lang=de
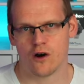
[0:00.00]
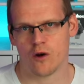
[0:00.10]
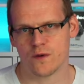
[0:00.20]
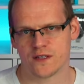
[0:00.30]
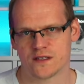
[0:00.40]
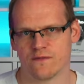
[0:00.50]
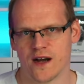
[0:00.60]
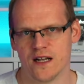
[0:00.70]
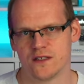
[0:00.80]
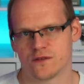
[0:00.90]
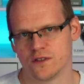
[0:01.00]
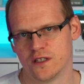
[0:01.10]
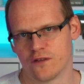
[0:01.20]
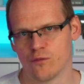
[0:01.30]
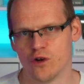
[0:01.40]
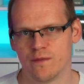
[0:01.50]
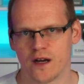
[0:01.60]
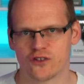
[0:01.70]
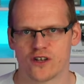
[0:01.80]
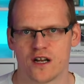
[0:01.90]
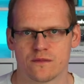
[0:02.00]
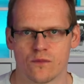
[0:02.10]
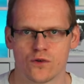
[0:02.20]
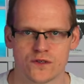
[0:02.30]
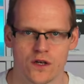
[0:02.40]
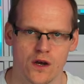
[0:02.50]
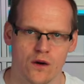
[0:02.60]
ob es jetzt im Wald ist und hier auf Multiband schalten muss